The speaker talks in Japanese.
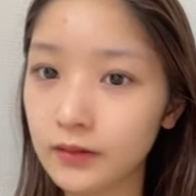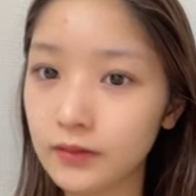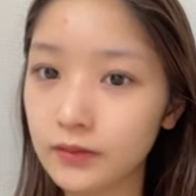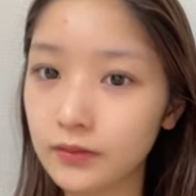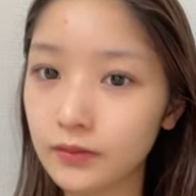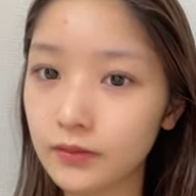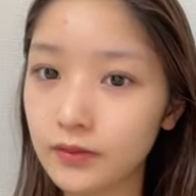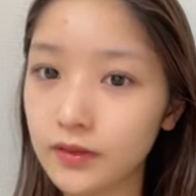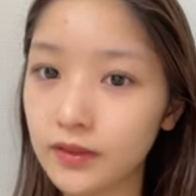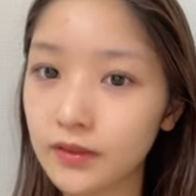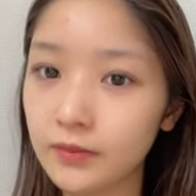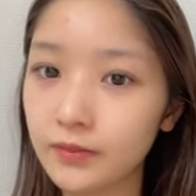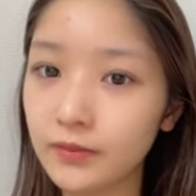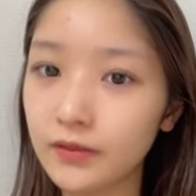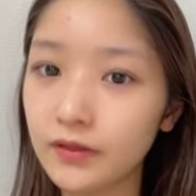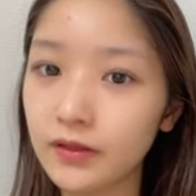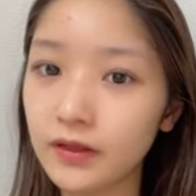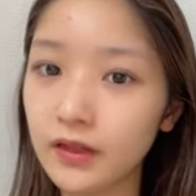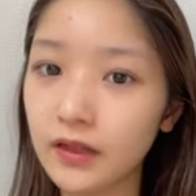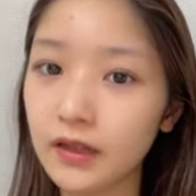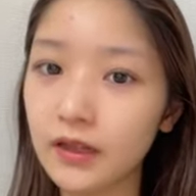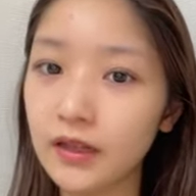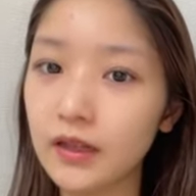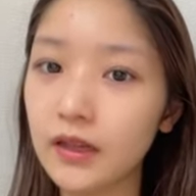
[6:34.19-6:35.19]
そう自分
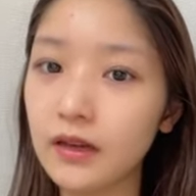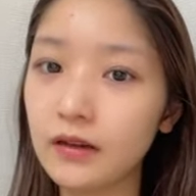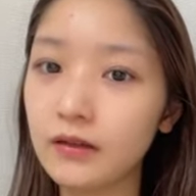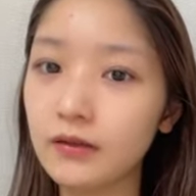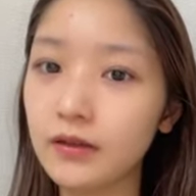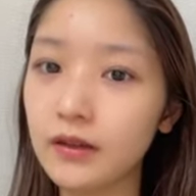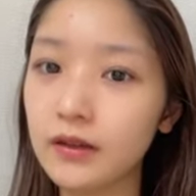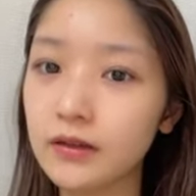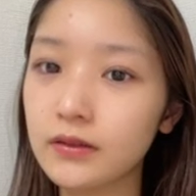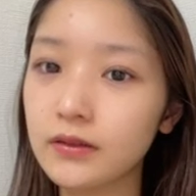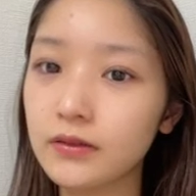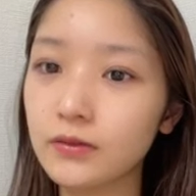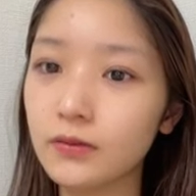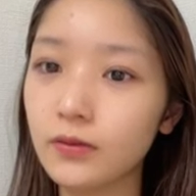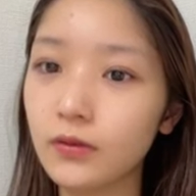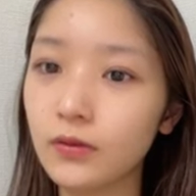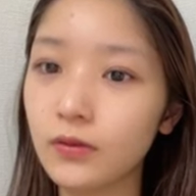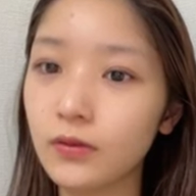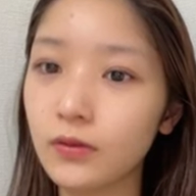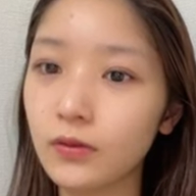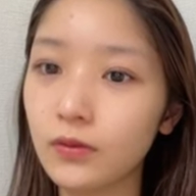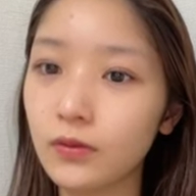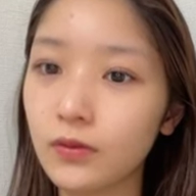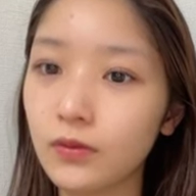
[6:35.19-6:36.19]
に似合うやつ
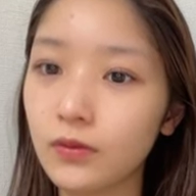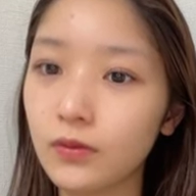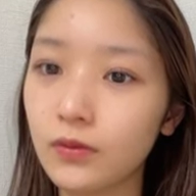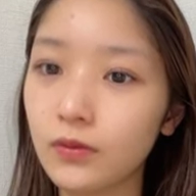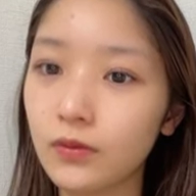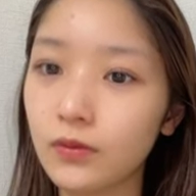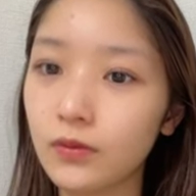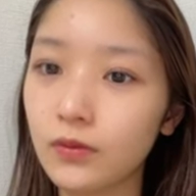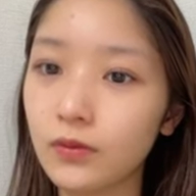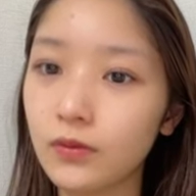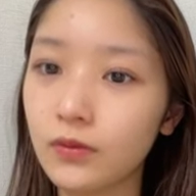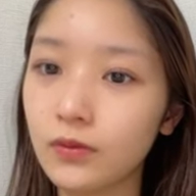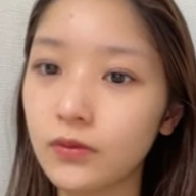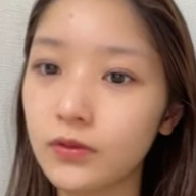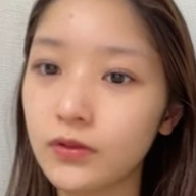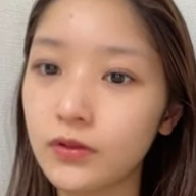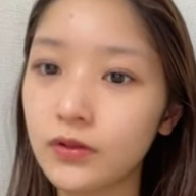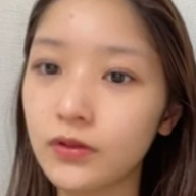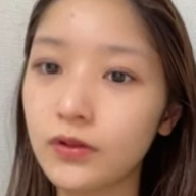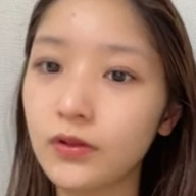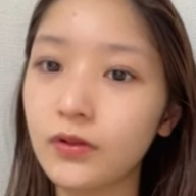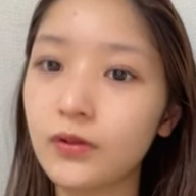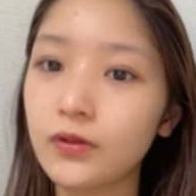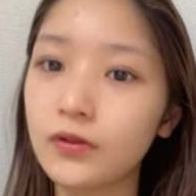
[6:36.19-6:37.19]
を
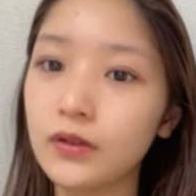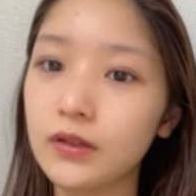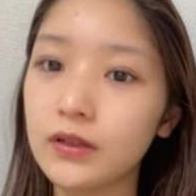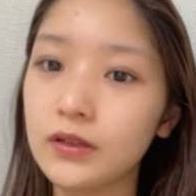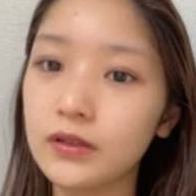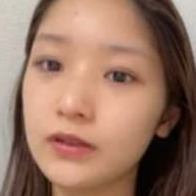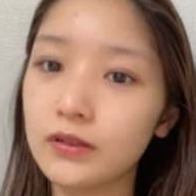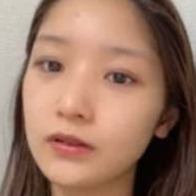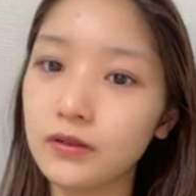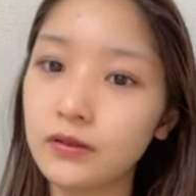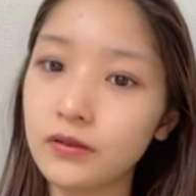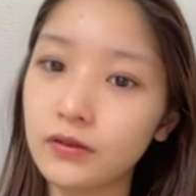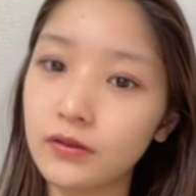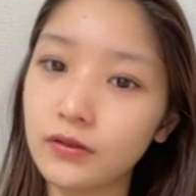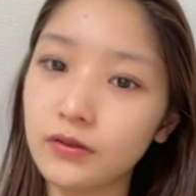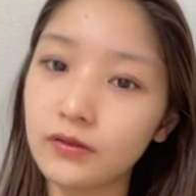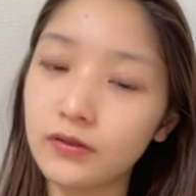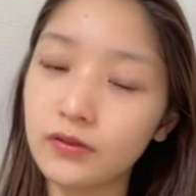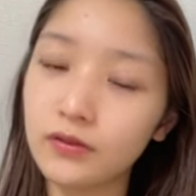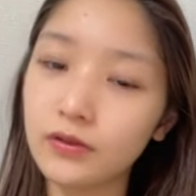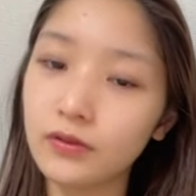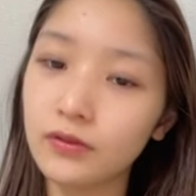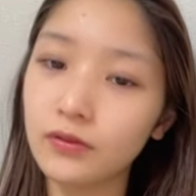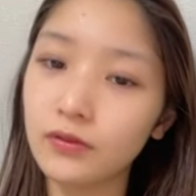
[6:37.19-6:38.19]
するようにす
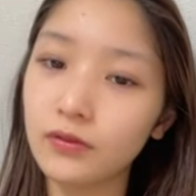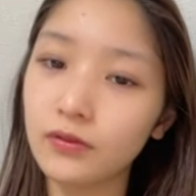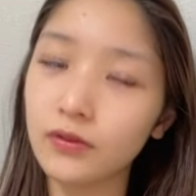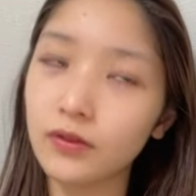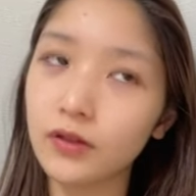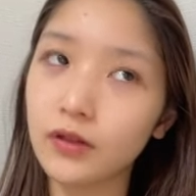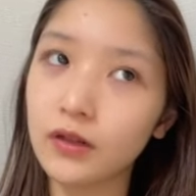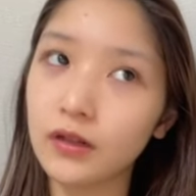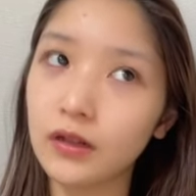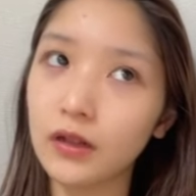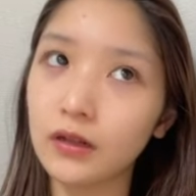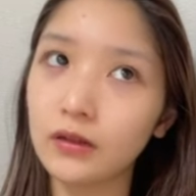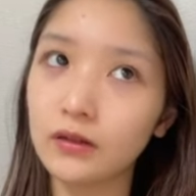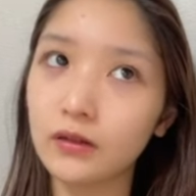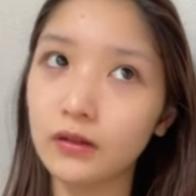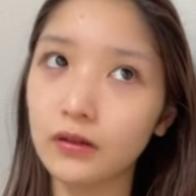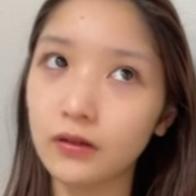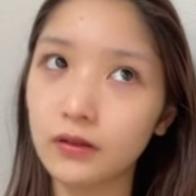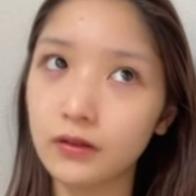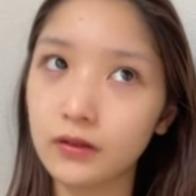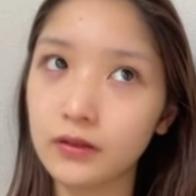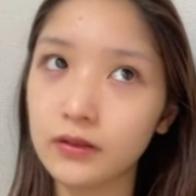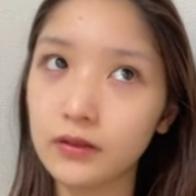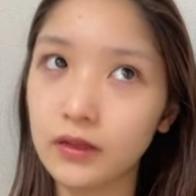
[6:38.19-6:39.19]
ることになった
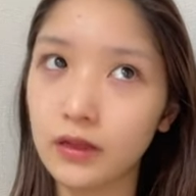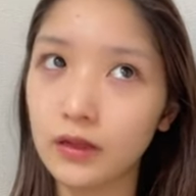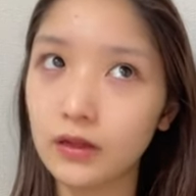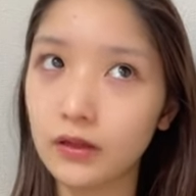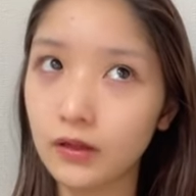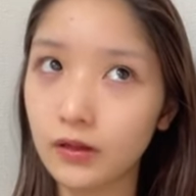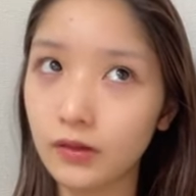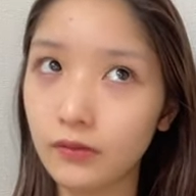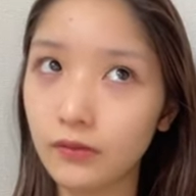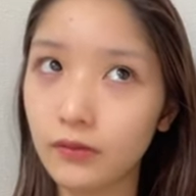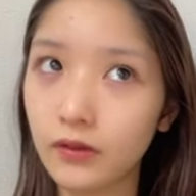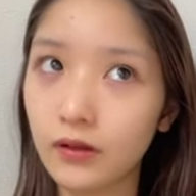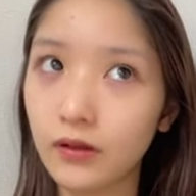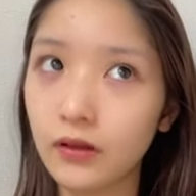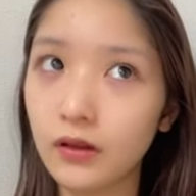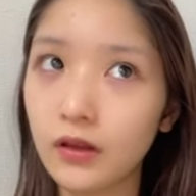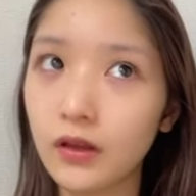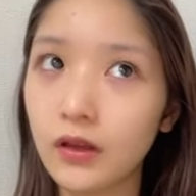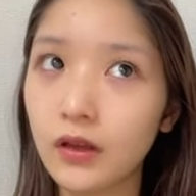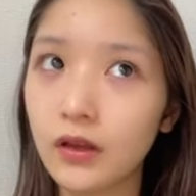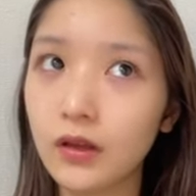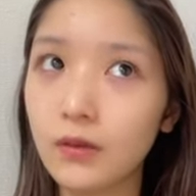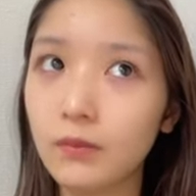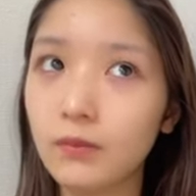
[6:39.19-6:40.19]
かな最近は
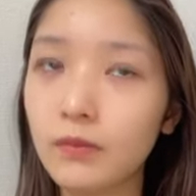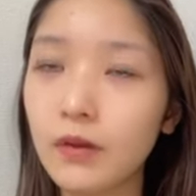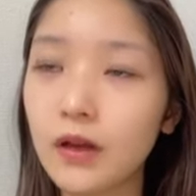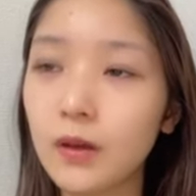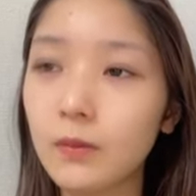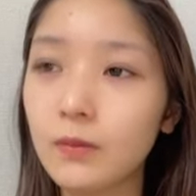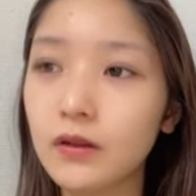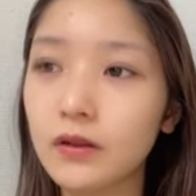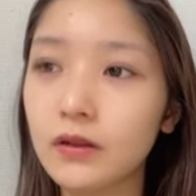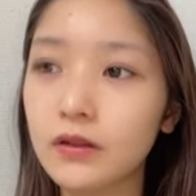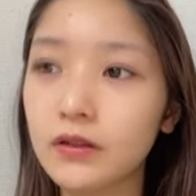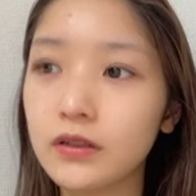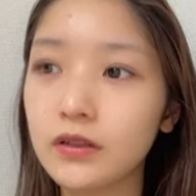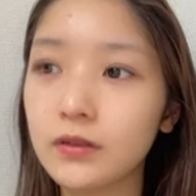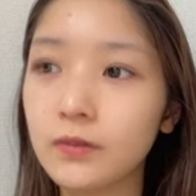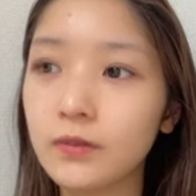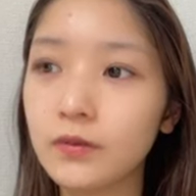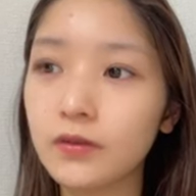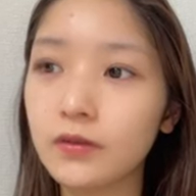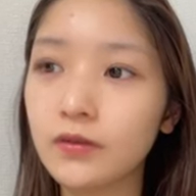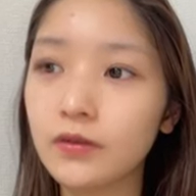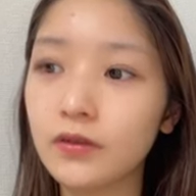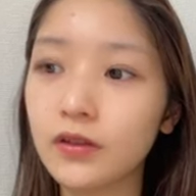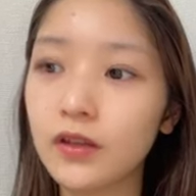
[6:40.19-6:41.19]
前までは自
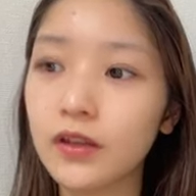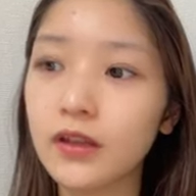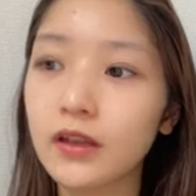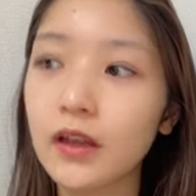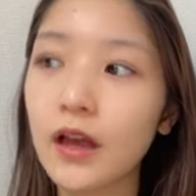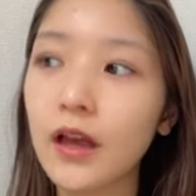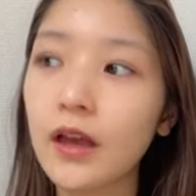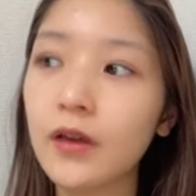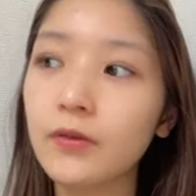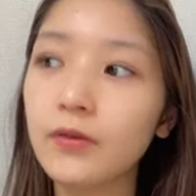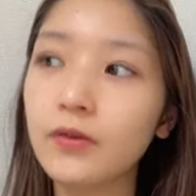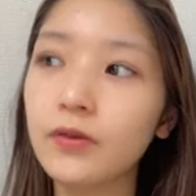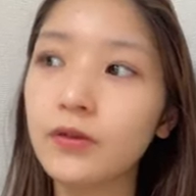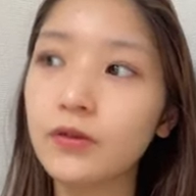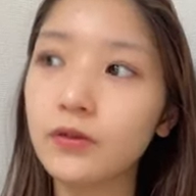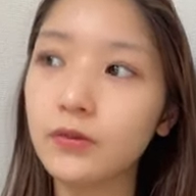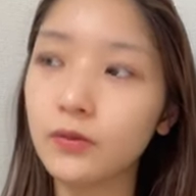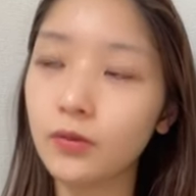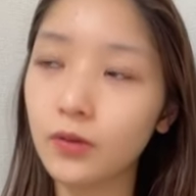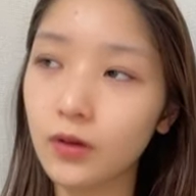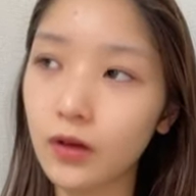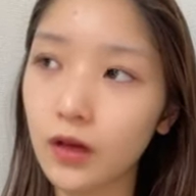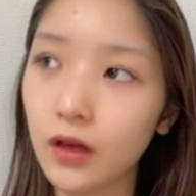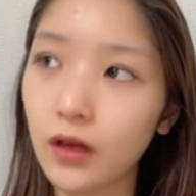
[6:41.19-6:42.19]
分の着たい服
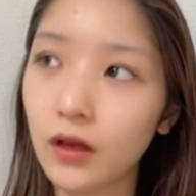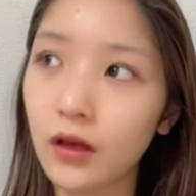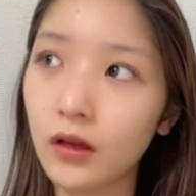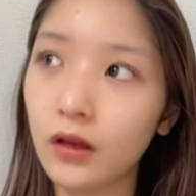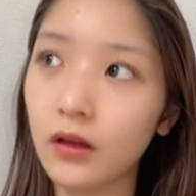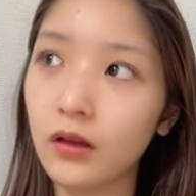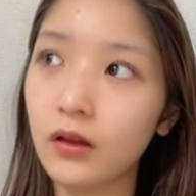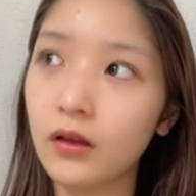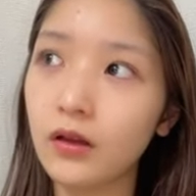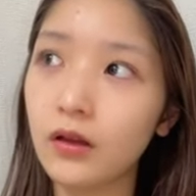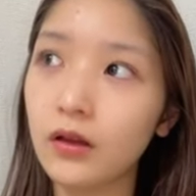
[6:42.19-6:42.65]
とか